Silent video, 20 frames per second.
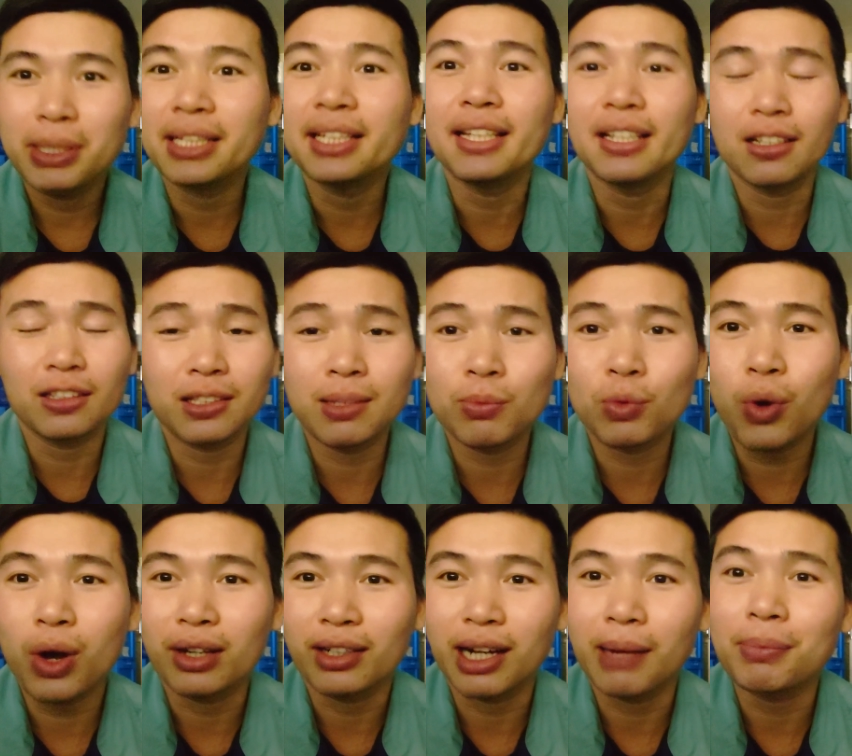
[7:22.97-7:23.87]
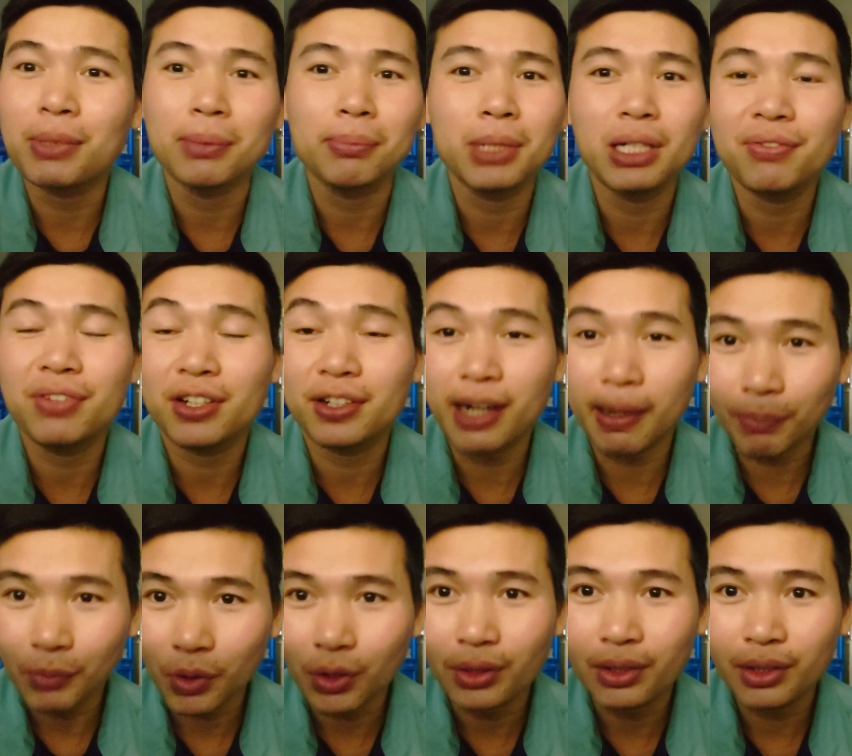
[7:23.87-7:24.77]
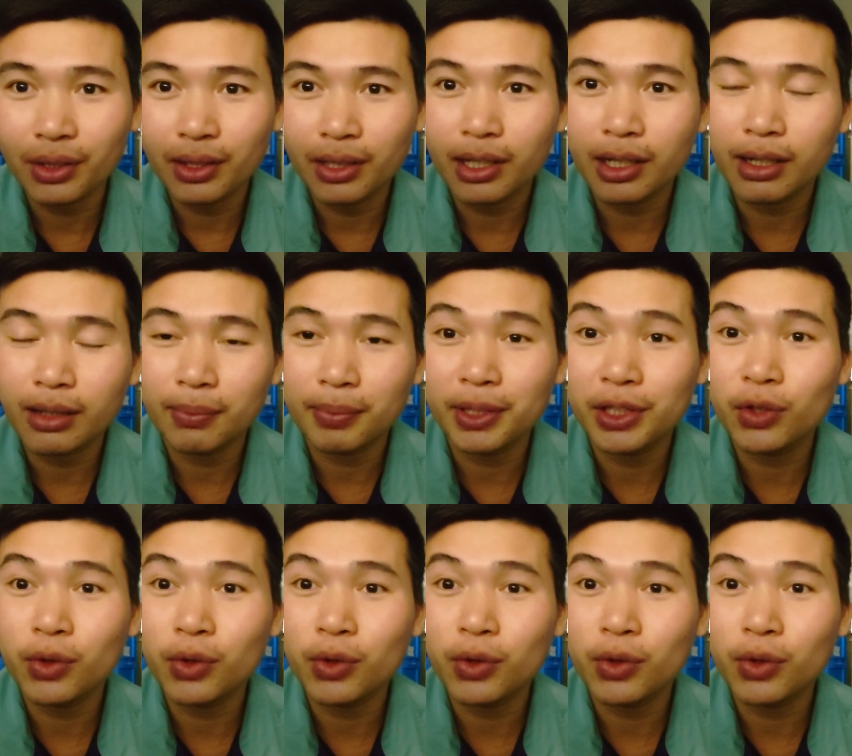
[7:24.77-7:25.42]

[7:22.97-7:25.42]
mình nghĩ là tầm khoảng 5 đến 10 phần trăm thôi à,